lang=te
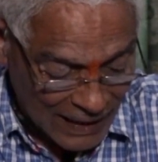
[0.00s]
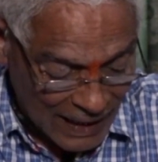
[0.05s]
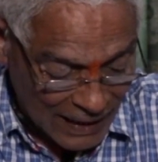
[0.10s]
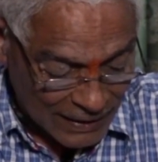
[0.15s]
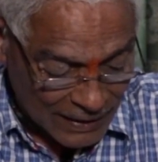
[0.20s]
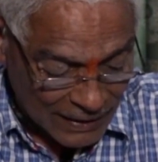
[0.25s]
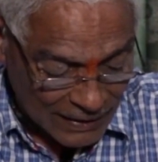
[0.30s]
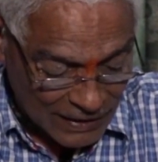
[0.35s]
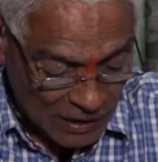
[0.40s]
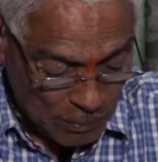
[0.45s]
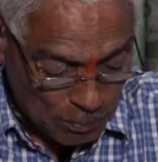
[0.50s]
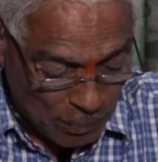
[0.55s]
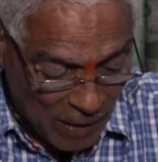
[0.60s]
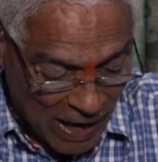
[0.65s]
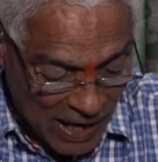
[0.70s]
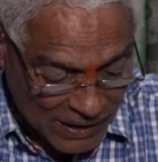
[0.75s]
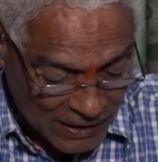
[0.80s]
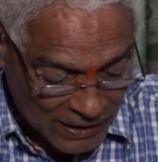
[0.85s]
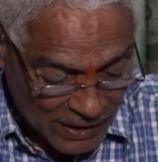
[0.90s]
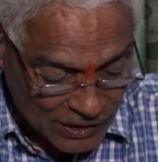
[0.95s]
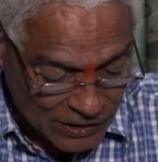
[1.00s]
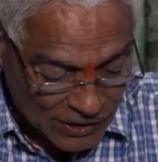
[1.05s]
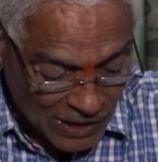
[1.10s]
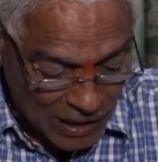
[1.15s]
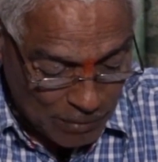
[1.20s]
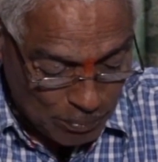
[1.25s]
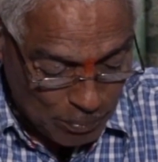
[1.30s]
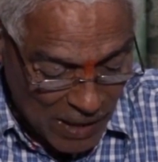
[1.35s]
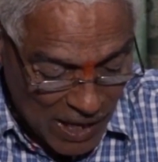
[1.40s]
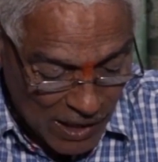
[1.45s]
దట్ ది పార్టీ
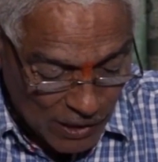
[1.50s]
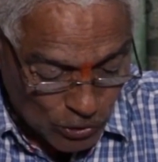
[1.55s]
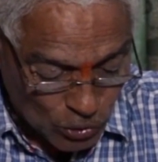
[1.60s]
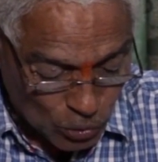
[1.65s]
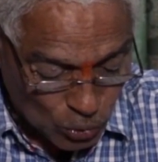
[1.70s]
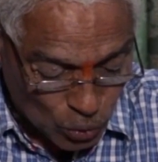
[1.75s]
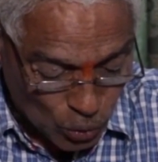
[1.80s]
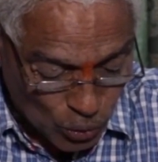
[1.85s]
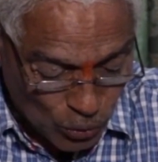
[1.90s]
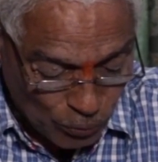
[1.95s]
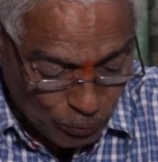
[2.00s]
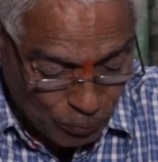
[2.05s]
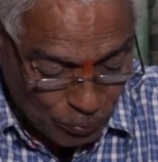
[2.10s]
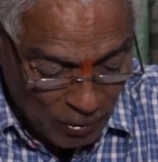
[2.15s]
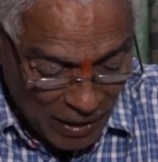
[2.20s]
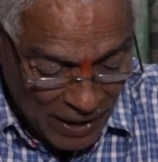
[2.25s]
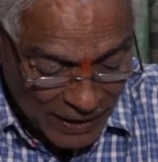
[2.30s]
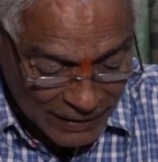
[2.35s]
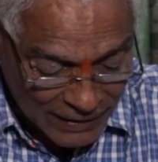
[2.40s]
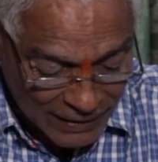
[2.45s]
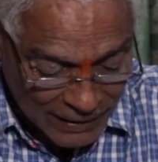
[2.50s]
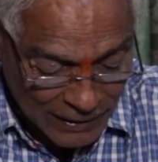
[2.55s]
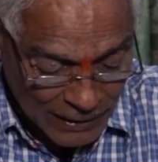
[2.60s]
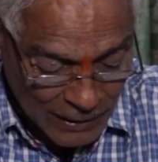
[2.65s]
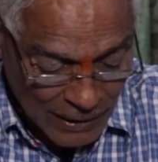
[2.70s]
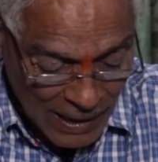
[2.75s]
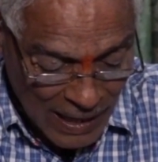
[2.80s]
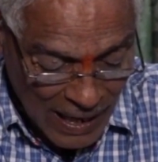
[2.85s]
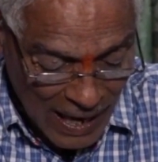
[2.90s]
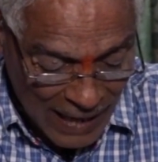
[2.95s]
షల్ బేర్ ట్రూ ఫెయిత్
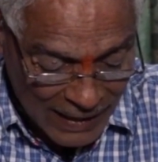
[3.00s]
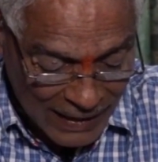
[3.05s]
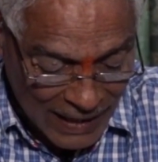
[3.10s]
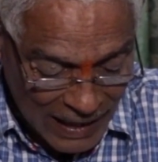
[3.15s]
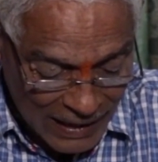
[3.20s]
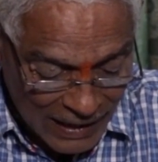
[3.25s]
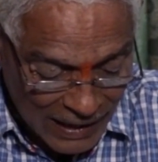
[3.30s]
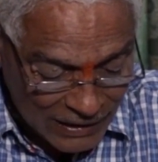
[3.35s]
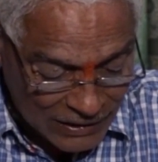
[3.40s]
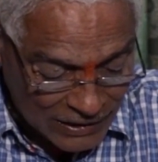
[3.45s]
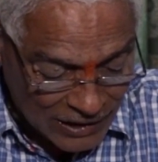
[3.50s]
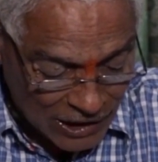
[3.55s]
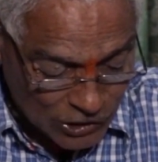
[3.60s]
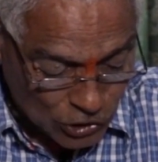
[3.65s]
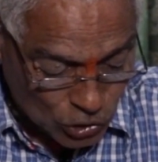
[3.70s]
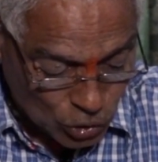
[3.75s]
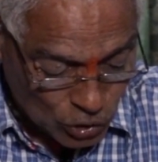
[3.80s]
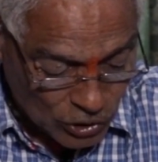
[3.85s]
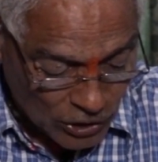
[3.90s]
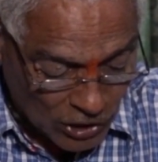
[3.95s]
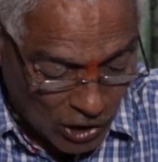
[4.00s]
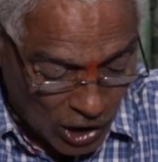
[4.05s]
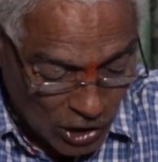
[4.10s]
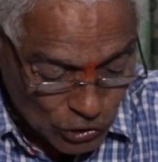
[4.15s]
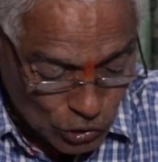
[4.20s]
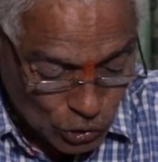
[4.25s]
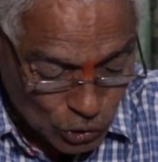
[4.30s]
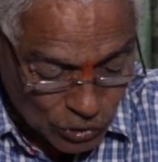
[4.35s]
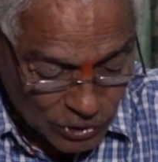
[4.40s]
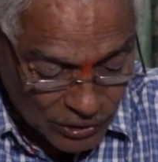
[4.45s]
అండ్ ఎలిజియన్స్ టు ది
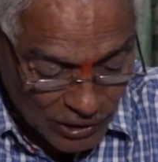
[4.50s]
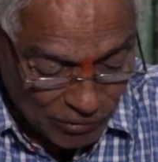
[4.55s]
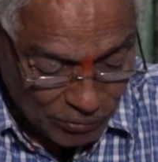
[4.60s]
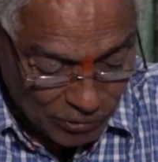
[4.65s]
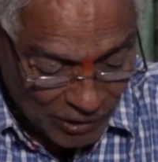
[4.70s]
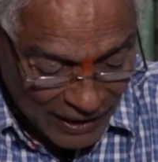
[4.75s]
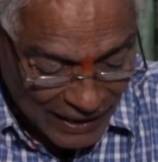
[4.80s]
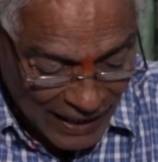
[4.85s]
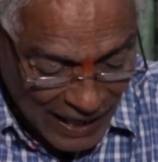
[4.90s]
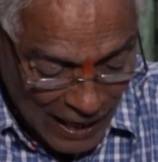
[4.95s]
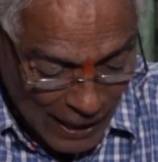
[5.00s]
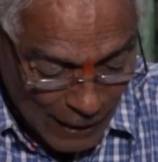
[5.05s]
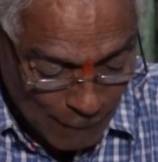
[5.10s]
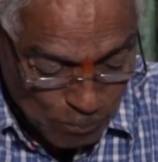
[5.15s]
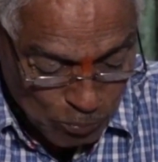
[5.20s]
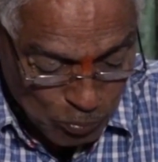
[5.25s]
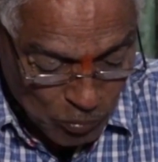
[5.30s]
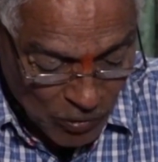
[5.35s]
కాన్స్టిట్యూషన్ ఆఫ్ ఇండియా